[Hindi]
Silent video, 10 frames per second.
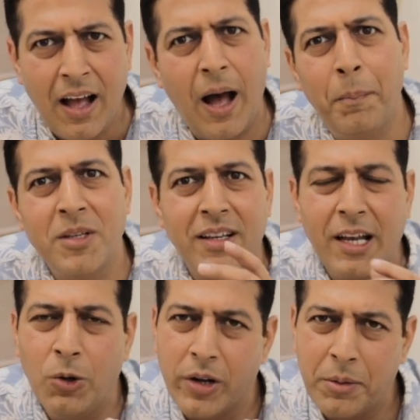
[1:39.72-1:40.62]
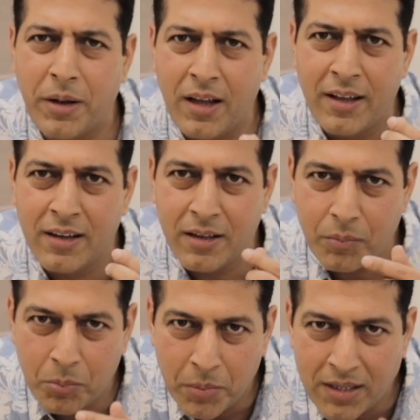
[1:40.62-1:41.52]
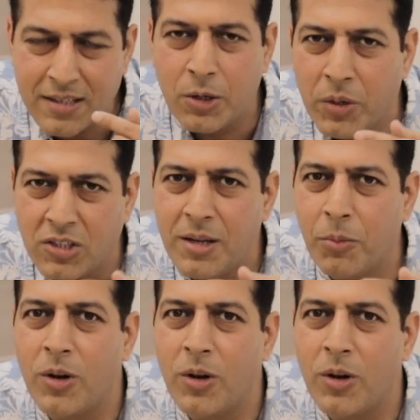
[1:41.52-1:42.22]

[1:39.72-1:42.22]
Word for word: आप में से कई लोग एक बार मेरे सिक्वेंशली